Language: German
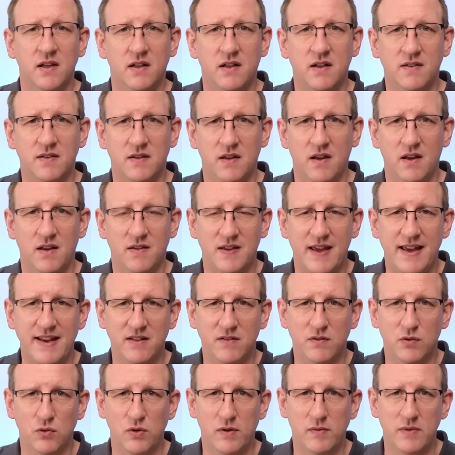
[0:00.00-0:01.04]
das, es hängt
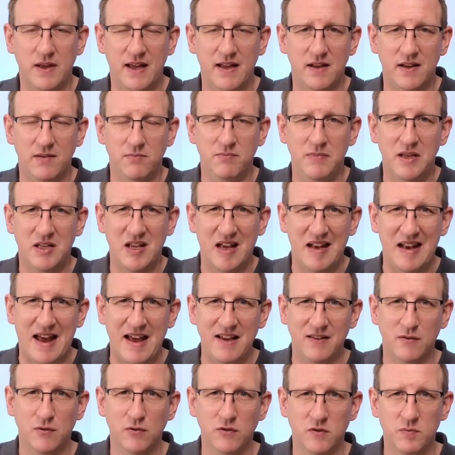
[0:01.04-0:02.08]
so mit der
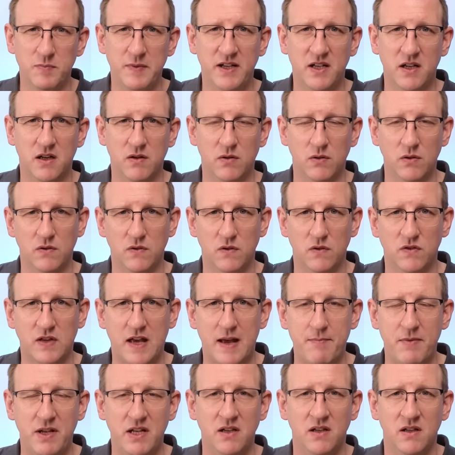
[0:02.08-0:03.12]
Leistungsminderung
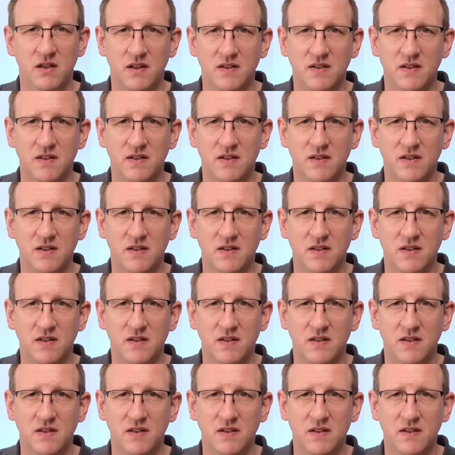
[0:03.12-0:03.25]
zusammen